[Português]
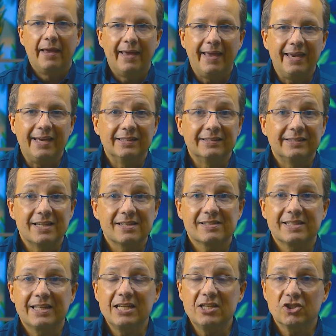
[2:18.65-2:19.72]
Em
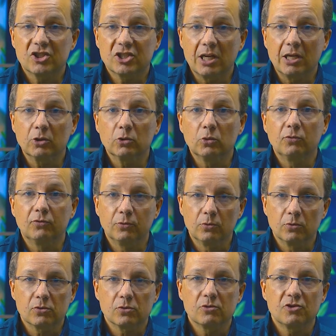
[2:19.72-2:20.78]
Destrinchando o
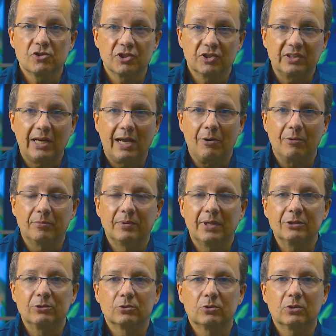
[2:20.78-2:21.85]
Fluxo Digital,
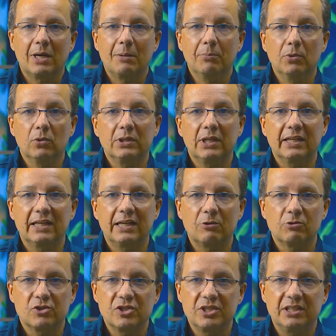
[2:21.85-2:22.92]
a doutora Bruna
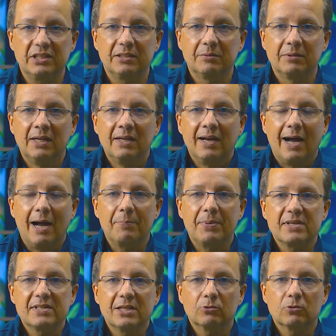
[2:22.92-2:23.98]
Giraldini
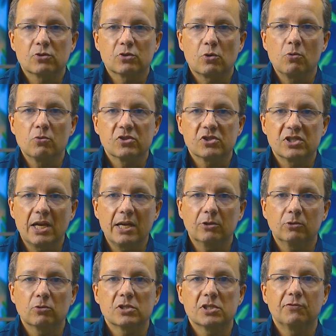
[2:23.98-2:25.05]
apresenta os
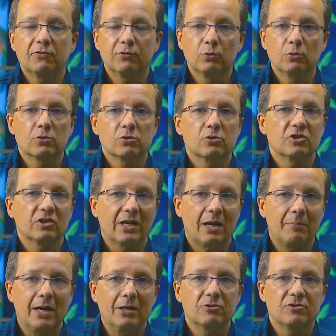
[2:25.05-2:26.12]
conceitos e fluxo de
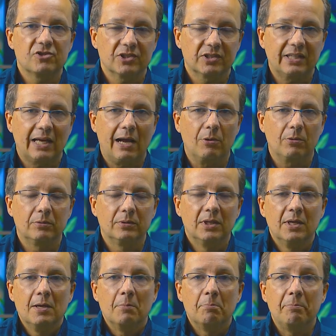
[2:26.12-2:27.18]
trabalho digital,
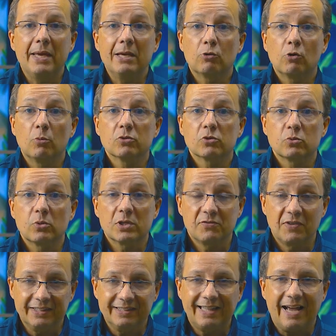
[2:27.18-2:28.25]
bem como suas
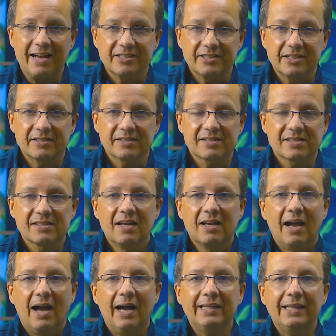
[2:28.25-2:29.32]
vantagens,
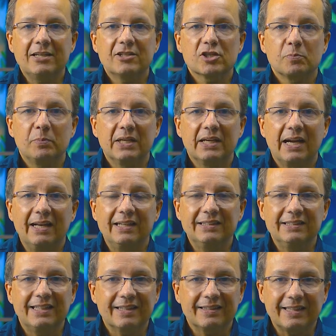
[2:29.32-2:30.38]
além de explicar
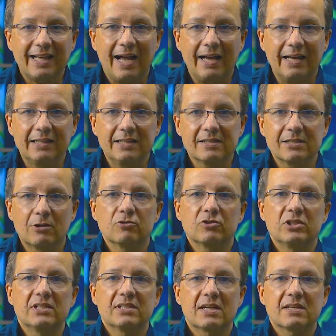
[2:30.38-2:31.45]
em detalhes a
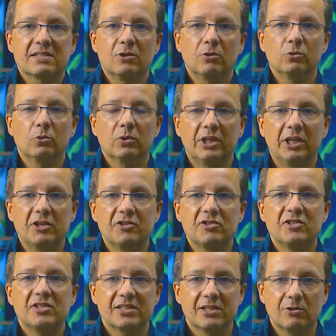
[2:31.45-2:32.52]
utilização do
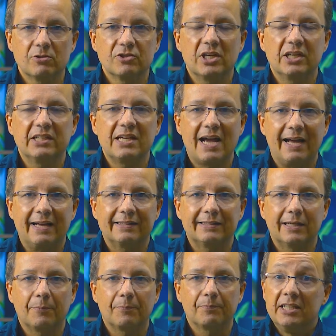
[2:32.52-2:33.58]
kit de cirurgia
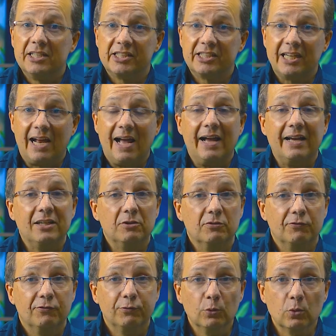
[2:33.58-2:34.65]
guiada. Já em
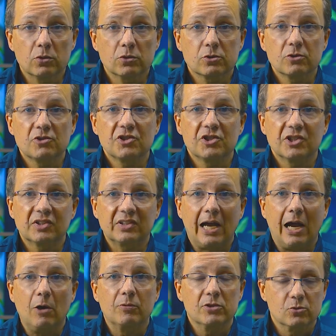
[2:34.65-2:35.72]
Fluxo
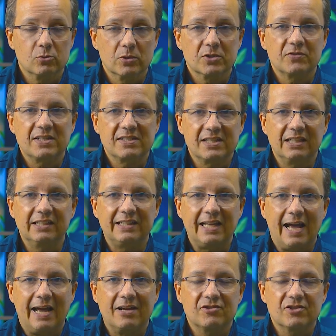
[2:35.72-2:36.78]
Digital e suas
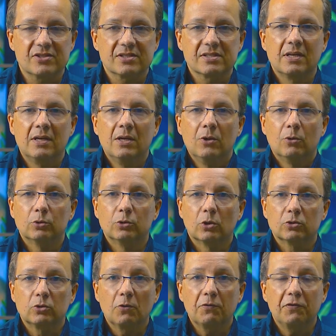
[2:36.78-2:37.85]
facilidades, o
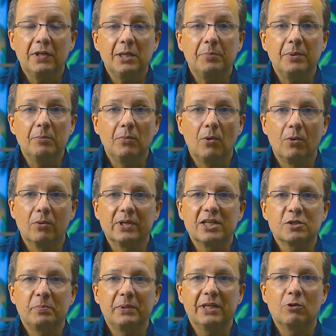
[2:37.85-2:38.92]
Dr. Felipe Moura
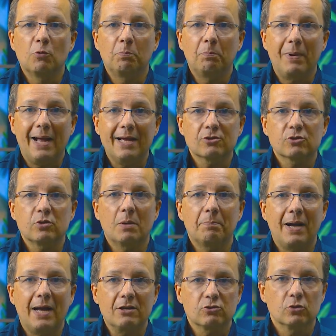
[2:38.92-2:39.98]
explica o passo a
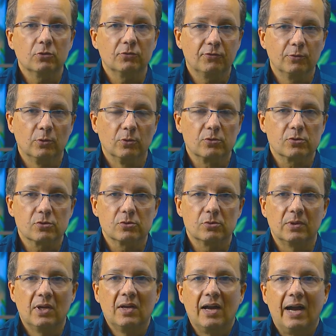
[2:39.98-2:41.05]
passo do fluxo,
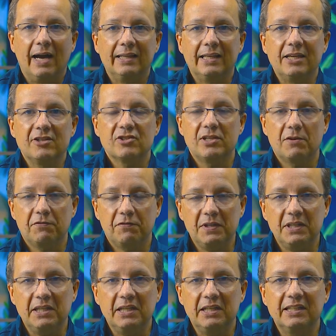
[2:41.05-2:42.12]
além de
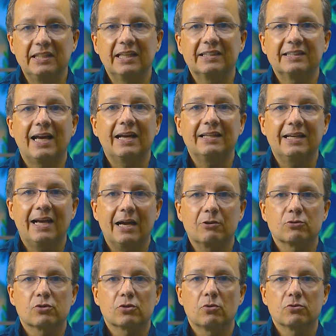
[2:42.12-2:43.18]
definir e detalhar
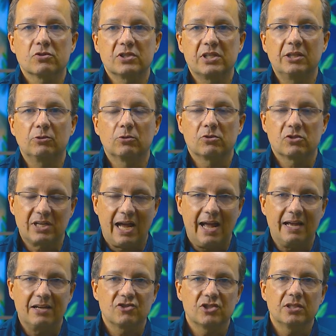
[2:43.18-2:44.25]
os conceitos
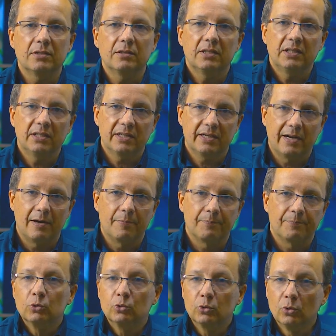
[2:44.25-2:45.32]
CAD e CAM.
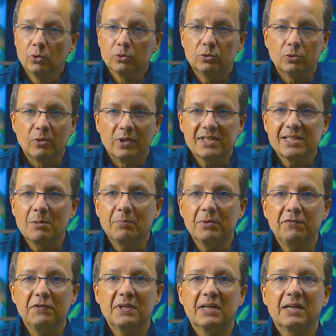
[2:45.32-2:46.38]
Tudo
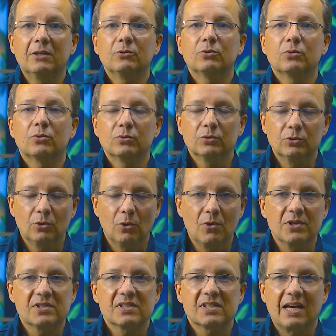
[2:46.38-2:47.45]
exemplificando com
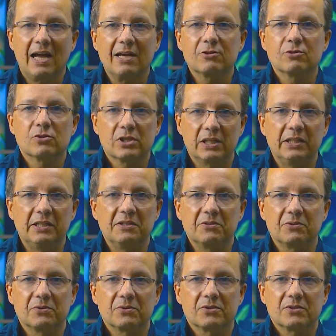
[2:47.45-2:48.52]
dois casos
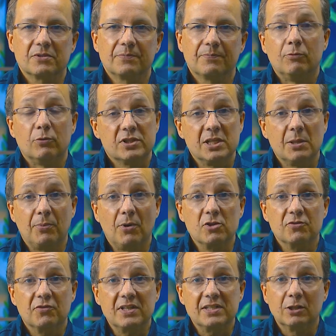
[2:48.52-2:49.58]
clínicos. Você
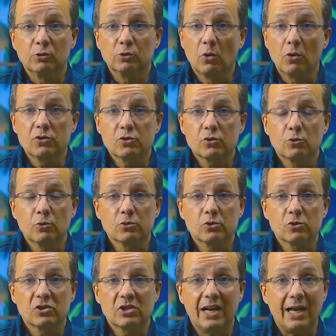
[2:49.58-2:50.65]
pode fazer dois
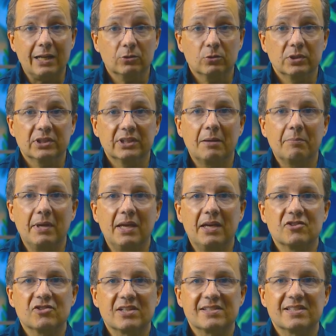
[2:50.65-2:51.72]
cursos
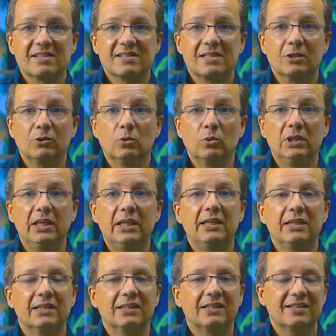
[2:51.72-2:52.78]
gratuitamente acessando o
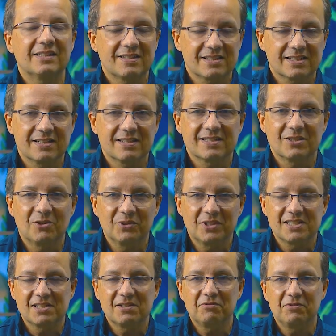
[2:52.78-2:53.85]
link na descrição
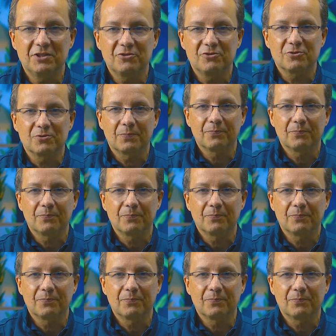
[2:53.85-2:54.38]
desse vídeo.